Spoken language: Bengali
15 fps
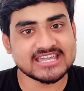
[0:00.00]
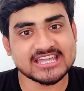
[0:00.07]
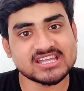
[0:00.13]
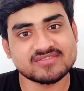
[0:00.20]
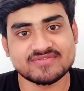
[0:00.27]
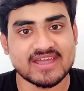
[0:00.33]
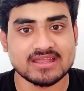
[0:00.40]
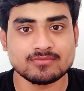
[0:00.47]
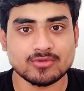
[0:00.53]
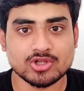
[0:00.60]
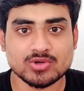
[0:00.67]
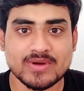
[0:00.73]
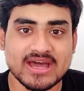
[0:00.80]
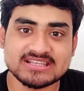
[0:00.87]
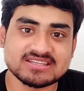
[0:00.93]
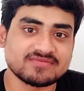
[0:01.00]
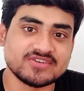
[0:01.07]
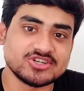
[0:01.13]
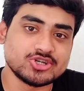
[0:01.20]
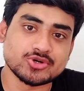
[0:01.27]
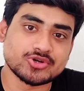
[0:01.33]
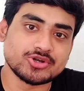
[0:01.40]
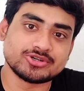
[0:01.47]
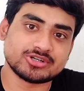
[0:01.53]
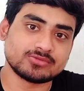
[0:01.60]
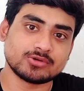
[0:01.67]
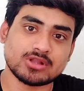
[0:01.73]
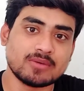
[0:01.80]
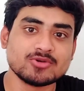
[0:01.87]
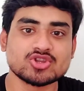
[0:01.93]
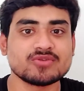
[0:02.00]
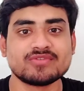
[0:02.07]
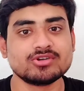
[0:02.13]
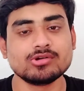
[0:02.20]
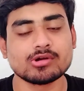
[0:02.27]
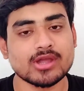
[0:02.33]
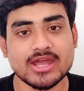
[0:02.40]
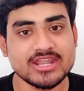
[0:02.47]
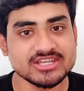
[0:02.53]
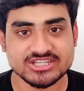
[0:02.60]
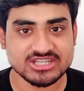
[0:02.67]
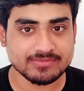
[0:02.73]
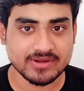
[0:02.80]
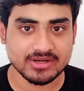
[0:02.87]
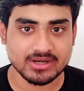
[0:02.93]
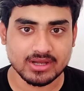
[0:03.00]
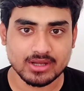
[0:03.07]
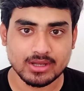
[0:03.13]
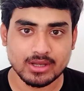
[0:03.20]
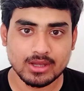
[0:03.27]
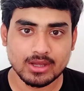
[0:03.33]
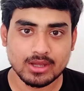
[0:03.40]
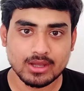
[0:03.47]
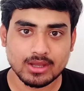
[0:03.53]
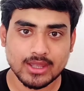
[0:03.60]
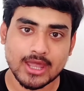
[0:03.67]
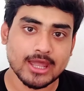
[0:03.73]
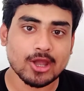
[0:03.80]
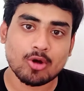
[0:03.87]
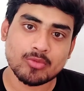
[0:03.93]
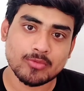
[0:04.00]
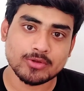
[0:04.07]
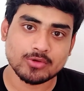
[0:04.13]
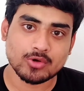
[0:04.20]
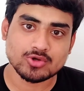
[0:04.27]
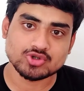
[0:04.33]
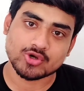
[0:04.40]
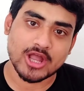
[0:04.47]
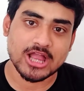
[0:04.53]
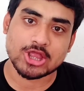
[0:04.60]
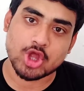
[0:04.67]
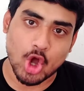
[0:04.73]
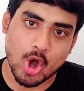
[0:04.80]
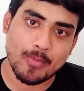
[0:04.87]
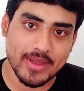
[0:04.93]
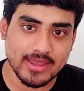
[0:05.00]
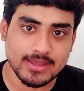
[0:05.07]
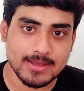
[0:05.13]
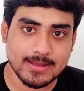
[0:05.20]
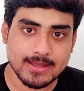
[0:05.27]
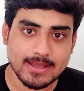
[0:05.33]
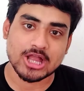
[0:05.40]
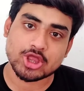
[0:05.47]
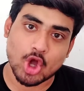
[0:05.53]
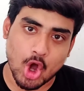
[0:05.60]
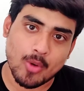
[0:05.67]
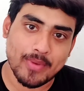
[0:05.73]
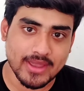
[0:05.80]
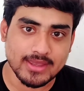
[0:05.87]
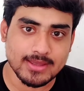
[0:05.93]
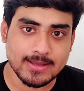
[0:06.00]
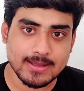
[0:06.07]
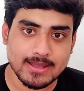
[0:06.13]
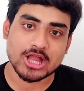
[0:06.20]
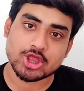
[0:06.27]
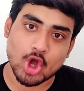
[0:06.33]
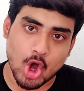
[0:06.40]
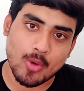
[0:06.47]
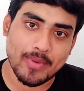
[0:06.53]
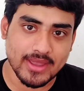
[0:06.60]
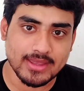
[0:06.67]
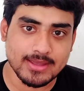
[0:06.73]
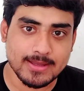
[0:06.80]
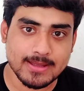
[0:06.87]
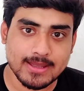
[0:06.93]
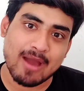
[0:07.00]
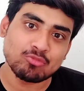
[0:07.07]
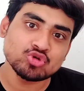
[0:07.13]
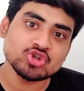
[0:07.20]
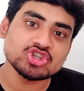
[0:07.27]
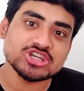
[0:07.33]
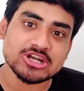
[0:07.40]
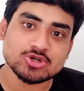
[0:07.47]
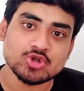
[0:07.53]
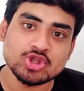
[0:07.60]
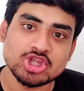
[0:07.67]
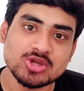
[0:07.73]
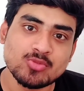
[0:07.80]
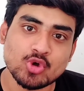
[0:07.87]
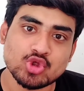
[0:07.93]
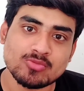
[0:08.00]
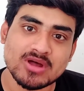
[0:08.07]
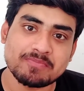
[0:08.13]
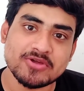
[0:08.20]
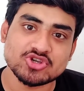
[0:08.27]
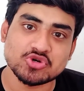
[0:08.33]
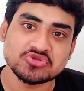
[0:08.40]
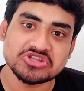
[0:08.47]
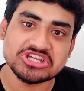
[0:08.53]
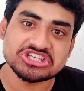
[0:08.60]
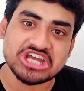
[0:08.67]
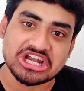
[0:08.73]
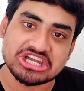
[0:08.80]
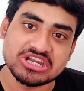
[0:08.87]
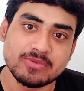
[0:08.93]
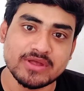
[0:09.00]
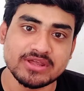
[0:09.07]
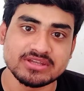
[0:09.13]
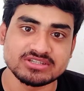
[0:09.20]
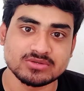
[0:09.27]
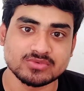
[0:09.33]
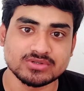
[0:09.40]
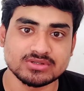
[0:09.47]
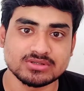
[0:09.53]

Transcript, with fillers: অ্যাজ এ কেকের ফ্যান বলো বা অ্যাজ এ ভিডিও ক্রিয়েটার বলো আমি তো এই ভিডিওকে এড়িয়ে যেতে পারি কে কে অপমান করছো খেলা তো হবেই খেলা তো হবেই খেলা তো হবেই এমন চাটন দিব তোমার পেছন দিয়ে চাটনি বেরিয়ে